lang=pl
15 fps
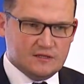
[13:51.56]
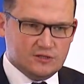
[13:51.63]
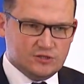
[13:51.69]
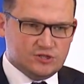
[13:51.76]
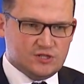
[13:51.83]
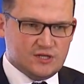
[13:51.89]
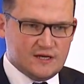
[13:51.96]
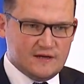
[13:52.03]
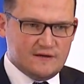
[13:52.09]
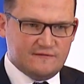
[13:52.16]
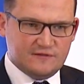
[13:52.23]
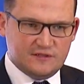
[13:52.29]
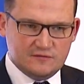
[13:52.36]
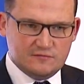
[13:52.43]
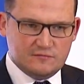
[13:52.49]
że
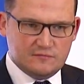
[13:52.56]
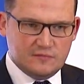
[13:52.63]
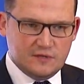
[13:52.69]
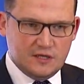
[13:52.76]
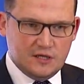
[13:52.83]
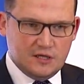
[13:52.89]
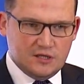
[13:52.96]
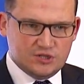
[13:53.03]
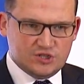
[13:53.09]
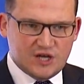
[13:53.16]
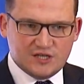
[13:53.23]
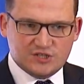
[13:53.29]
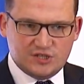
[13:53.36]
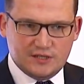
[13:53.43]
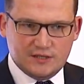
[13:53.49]
w tym
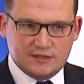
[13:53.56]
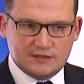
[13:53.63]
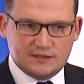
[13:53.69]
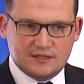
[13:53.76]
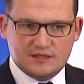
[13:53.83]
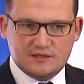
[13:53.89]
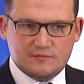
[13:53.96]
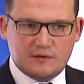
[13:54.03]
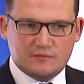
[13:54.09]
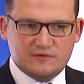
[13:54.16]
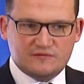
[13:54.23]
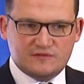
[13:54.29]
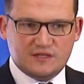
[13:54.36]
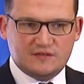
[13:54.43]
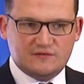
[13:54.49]
czasie, kiedy mamy
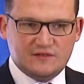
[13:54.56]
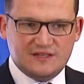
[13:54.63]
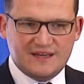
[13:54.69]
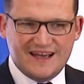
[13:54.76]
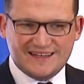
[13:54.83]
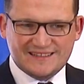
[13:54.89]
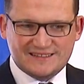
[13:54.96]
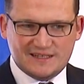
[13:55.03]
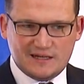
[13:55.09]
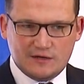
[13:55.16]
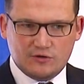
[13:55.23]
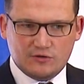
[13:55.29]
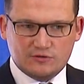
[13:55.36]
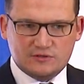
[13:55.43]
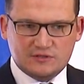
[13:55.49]
w tej chwili
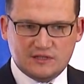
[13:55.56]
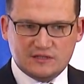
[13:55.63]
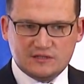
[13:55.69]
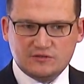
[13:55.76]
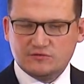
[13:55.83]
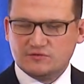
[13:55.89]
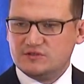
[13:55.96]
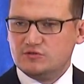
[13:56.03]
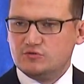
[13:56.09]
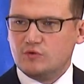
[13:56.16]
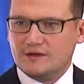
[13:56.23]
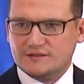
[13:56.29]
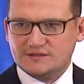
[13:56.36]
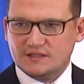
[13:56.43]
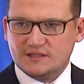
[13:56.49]
ekstraordynaryjną
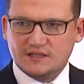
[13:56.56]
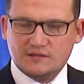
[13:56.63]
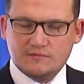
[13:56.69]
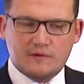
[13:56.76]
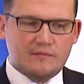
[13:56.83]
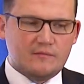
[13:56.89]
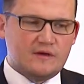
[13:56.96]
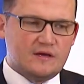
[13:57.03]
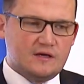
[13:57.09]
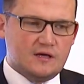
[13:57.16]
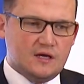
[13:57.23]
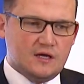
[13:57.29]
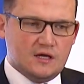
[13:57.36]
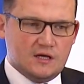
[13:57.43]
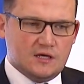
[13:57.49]
sytuację, kiedy mamy e,
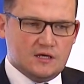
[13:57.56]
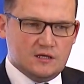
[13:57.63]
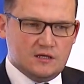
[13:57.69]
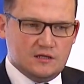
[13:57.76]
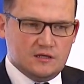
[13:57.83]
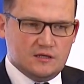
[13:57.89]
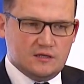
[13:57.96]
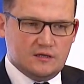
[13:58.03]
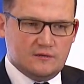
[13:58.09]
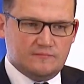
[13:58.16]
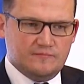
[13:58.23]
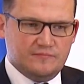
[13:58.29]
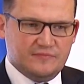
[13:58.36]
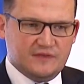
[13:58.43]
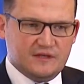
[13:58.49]

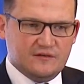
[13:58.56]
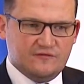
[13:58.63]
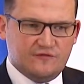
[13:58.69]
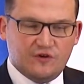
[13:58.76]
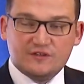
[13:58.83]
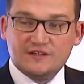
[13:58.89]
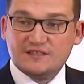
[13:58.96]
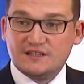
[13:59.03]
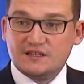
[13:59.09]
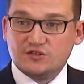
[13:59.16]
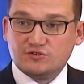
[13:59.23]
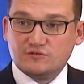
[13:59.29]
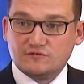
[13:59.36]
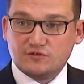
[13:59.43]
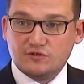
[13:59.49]
mm, wojnę za
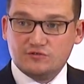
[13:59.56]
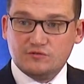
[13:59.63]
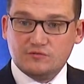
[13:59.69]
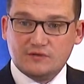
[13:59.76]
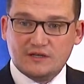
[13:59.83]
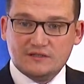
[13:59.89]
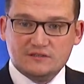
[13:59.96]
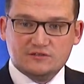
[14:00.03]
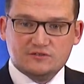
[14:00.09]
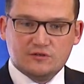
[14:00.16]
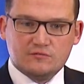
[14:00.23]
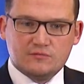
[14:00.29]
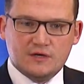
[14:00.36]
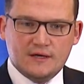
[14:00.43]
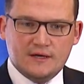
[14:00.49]
naszą wschodnią
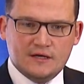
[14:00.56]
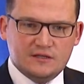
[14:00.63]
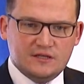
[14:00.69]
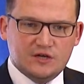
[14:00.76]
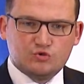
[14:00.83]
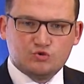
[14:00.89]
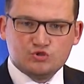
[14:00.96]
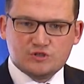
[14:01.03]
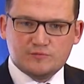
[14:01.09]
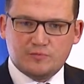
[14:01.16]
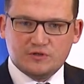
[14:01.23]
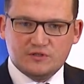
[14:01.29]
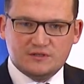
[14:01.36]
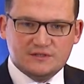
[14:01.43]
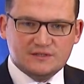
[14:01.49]
granicą. Niektórzy
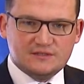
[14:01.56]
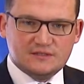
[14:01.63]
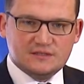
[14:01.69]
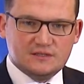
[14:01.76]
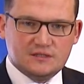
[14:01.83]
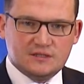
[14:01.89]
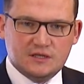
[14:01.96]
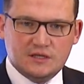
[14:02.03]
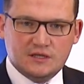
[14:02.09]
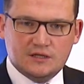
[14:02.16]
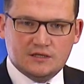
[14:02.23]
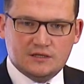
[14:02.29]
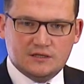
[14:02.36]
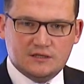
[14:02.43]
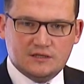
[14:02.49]
politycy
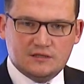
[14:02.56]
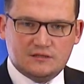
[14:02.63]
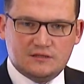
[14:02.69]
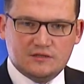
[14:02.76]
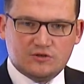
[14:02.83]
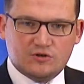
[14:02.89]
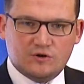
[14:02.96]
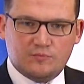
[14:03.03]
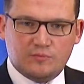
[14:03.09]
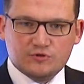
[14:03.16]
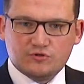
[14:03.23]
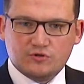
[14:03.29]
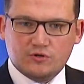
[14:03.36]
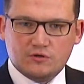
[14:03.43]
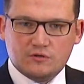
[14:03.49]
e, tylko po
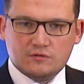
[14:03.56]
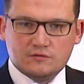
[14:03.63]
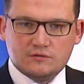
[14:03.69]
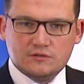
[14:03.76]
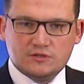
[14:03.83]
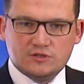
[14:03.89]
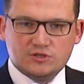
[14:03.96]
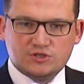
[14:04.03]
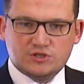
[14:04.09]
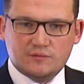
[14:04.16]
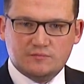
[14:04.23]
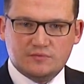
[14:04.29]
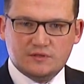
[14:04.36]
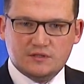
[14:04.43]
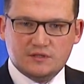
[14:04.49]
to, e,
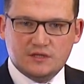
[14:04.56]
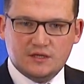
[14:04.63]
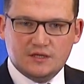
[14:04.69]
żeby